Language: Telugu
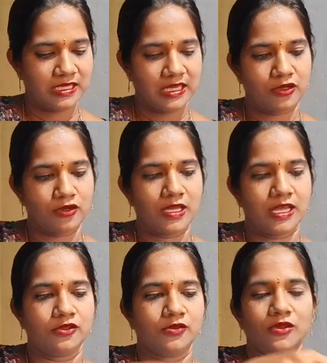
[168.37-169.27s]
దేంట్లో
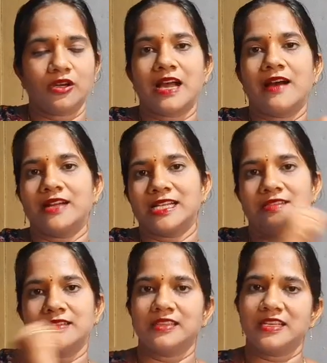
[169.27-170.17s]
ఏది ఉందో
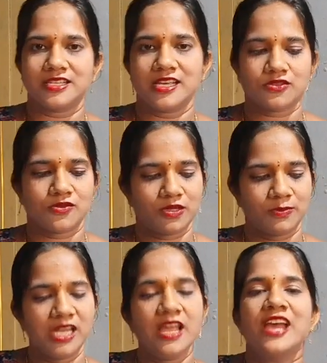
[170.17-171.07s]
కావాల్సింది తీసేసుకోవటమే